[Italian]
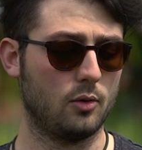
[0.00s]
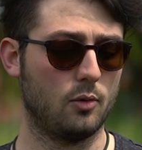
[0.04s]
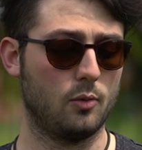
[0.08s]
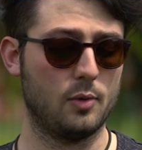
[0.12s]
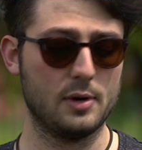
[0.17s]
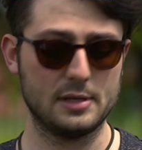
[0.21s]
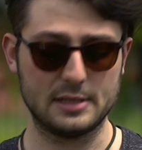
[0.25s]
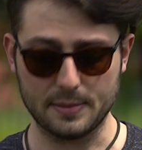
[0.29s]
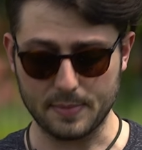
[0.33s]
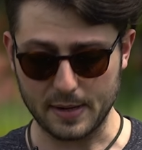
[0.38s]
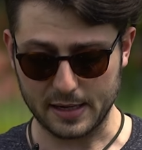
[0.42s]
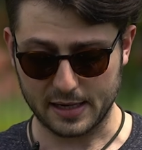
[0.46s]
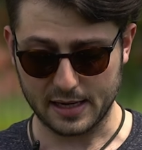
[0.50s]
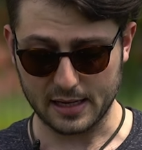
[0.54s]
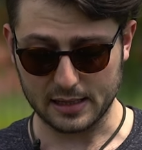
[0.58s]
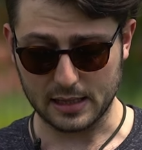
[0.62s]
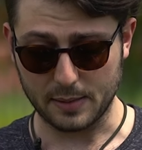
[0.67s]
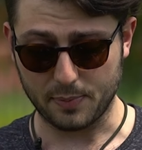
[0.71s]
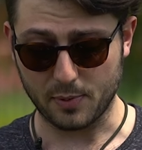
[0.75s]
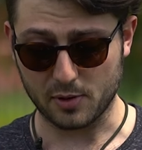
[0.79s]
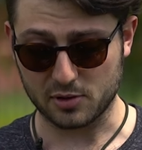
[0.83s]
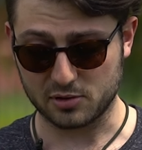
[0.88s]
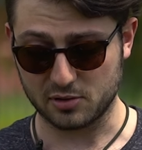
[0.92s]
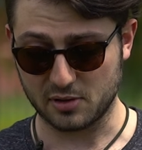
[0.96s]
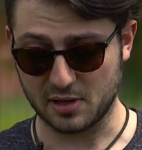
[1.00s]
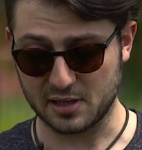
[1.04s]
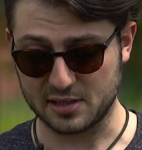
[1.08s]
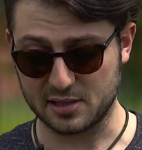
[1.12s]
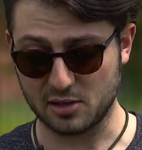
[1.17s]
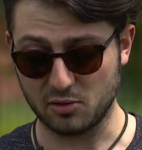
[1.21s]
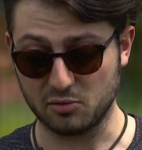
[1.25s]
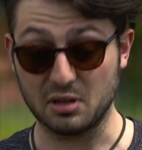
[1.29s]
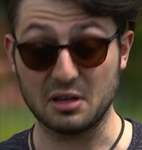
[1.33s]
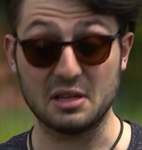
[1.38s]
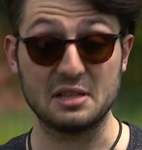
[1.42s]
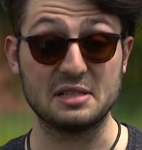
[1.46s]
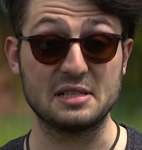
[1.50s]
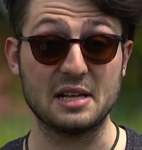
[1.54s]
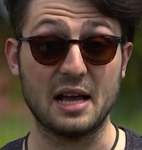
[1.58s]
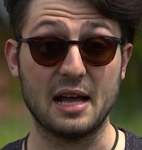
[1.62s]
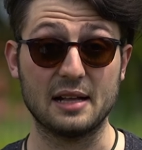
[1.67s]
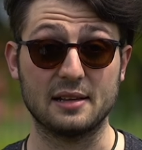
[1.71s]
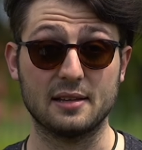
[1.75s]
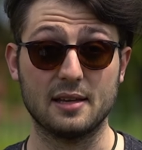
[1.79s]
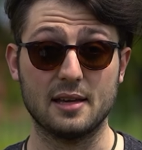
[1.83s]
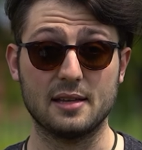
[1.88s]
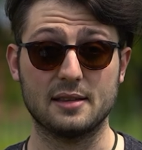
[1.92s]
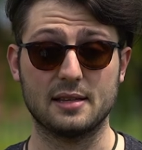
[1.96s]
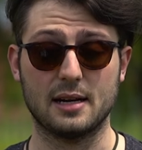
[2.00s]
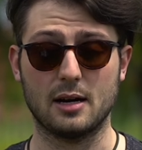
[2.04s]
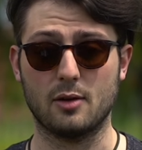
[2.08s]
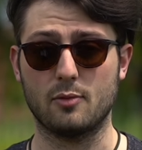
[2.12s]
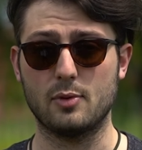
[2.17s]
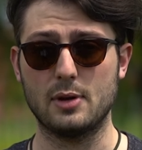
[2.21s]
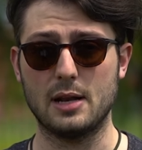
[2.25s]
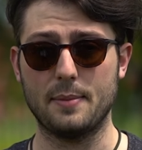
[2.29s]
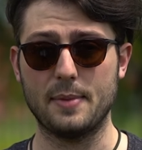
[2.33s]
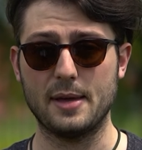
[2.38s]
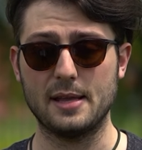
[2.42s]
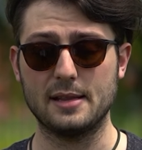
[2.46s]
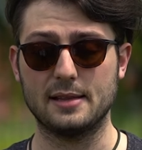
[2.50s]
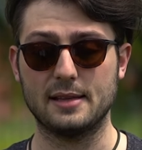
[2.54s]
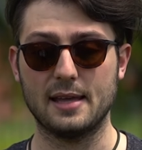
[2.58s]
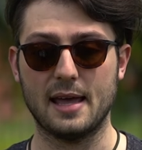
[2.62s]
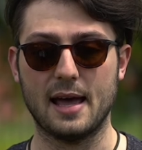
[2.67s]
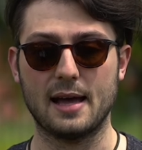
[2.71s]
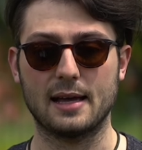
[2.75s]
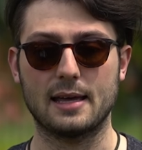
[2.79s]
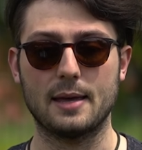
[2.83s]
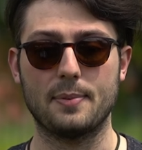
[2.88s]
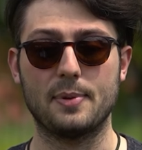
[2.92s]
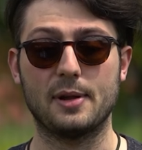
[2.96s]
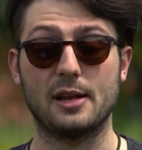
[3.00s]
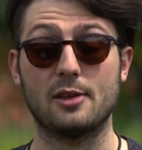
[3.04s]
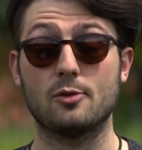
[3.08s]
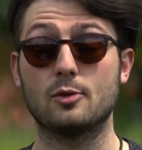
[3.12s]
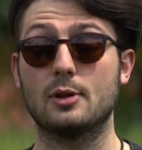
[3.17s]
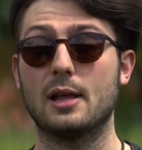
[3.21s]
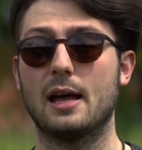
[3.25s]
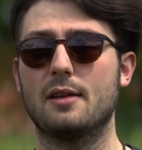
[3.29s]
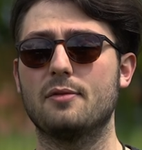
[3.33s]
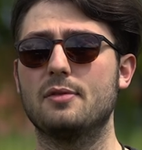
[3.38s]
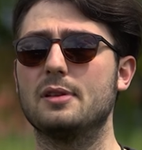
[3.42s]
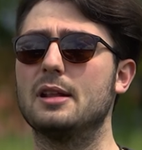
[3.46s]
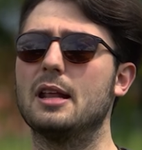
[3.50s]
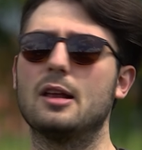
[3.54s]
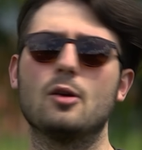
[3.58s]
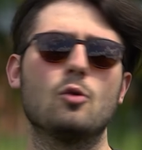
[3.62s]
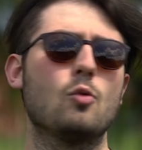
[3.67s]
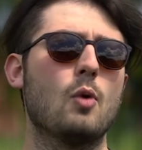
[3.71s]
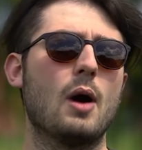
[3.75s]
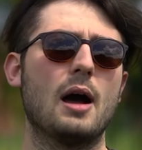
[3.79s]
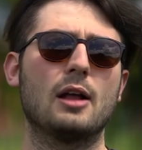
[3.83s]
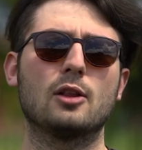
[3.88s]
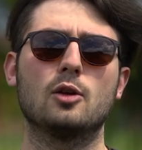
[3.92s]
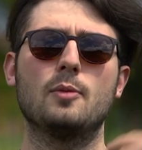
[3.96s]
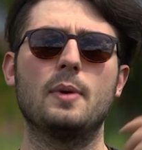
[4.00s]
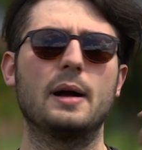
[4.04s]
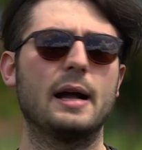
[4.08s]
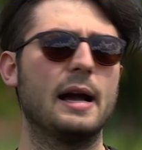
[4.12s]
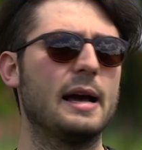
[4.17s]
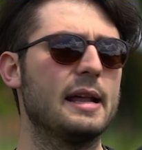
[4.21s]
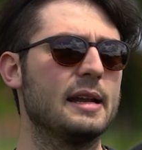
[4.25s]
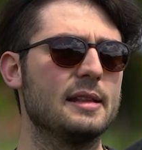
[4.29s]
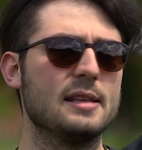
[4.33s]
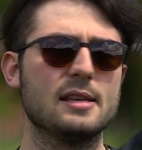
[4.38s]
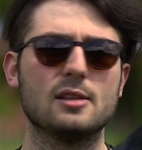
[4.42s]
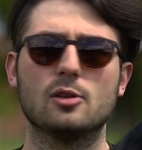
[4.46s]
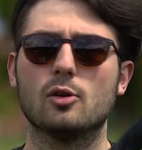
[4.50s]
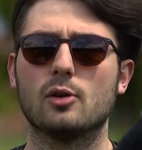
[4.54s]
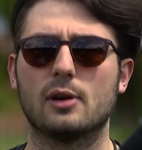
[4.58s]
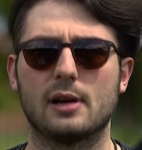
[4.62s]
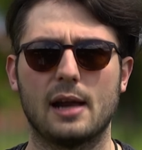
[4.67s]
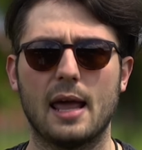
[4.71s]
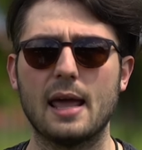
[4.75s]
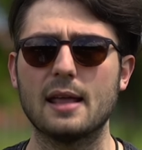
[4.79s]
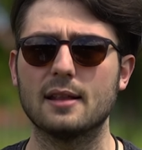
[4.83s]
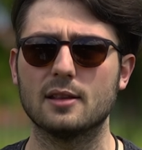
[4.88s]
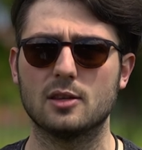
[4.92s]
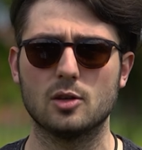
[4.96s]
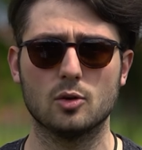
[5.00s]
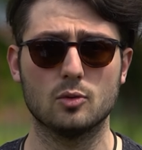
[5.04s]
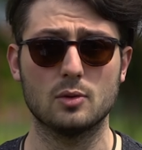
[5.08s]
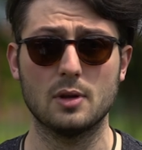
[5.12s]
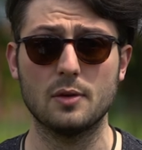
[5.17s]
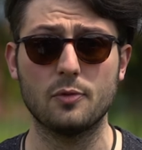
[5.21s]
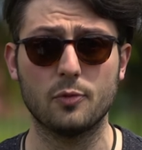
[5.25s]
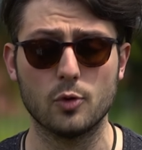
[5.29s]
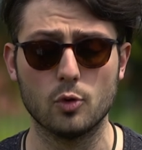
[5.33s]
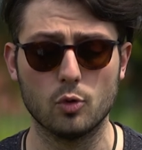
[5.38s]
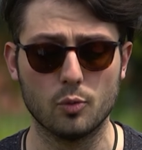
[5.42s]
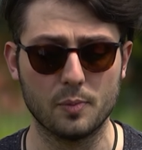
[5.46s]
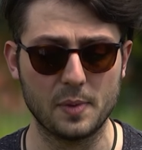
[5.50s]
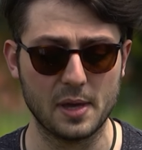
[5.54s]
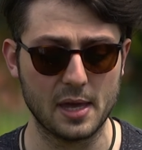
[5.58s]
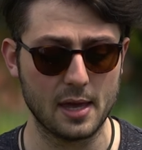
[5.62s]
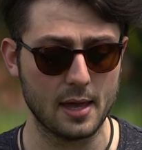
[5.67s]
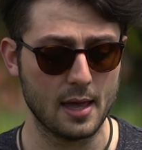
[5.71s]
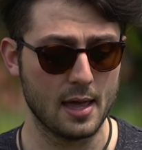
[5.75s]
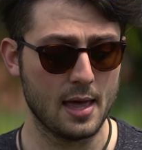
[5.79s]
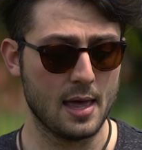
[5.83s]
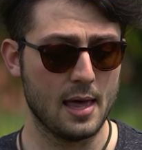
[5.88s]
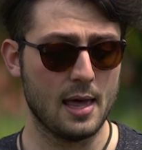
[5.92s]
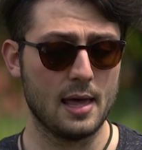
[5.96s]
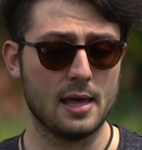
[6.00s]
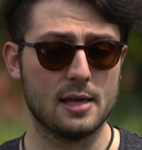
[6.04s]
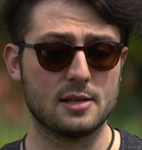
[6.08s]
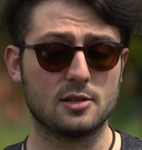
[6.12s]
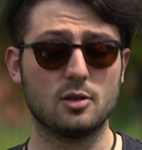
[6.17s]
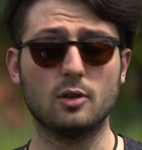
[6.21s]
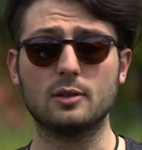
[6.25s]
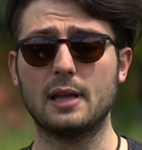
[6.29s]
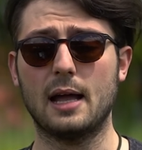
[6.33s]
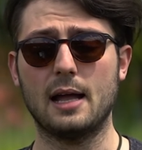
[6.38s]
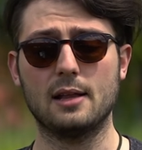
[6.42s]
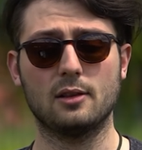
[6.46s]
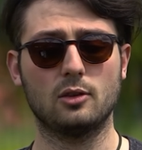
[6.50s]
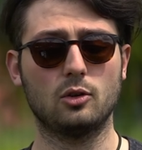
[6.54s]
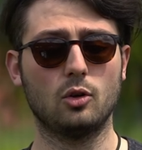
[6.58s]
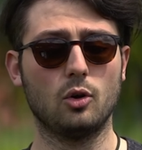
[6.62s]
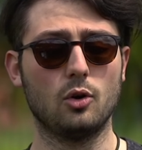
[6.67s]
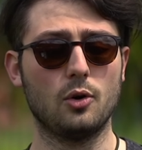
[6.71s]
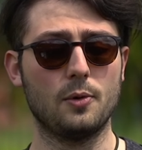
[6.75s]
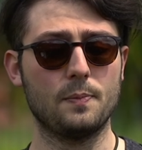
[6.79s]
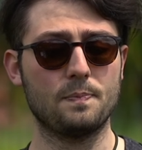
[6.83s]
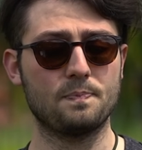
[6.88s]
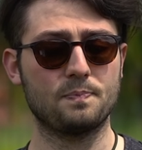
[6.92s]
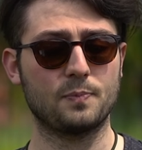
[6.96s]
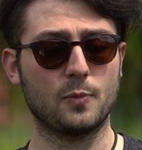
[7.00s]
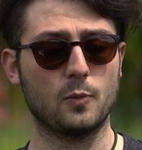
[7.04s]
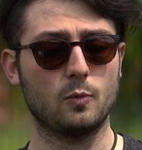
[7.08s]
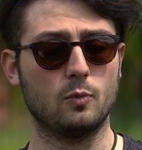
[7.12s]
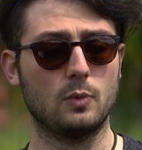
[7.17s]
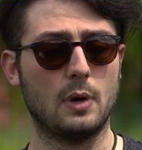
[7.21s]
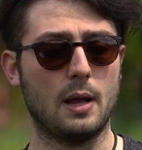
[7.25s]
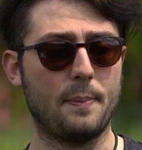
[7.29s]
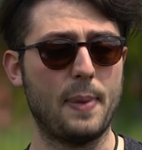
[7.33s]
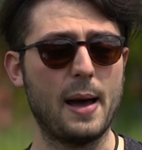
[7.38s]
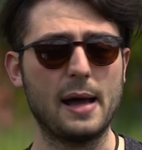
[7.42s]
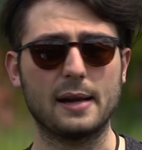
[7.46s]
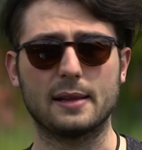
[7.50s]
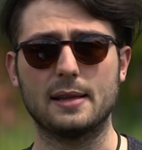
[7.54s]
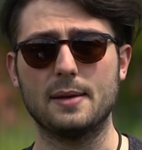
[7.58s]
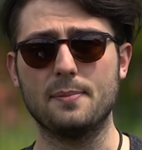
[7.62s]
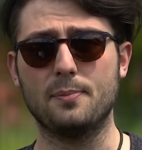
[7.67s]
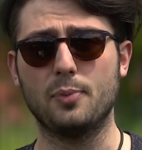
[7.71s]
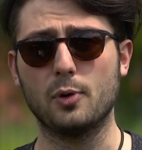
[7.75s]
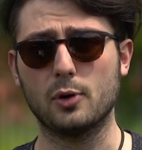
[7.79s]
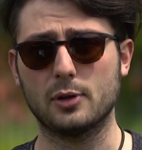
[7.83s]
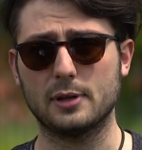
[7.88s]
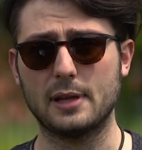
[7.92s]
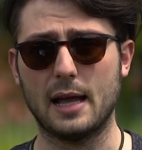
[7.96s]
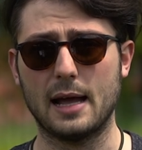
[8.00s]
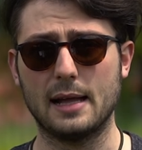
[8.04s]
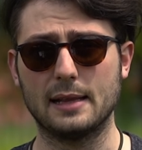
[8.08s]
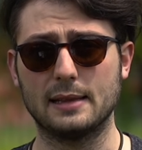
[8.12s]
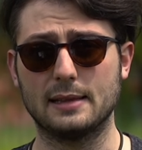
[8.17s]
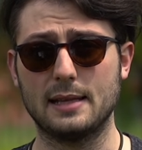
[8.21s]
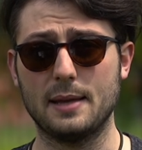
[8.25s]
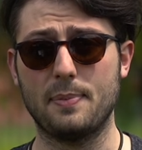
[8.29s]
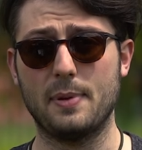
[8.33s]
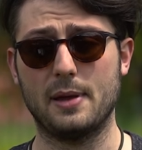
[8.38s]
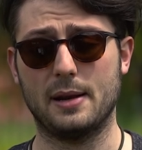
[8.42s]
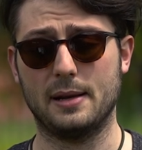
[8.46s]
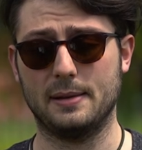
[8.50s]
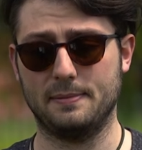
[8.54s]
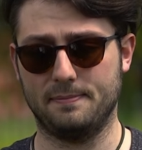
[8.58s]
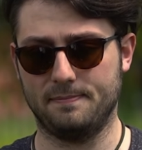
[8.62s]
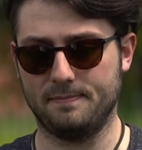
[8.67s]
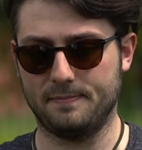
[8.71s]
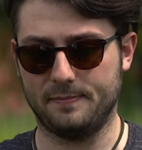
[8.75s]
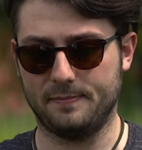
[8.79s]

Queste bacchette possono essere utilizzate tranquillamente anche per aiutarvi nel guado magari di torrenti o di fiumi, soltanto una parte importante per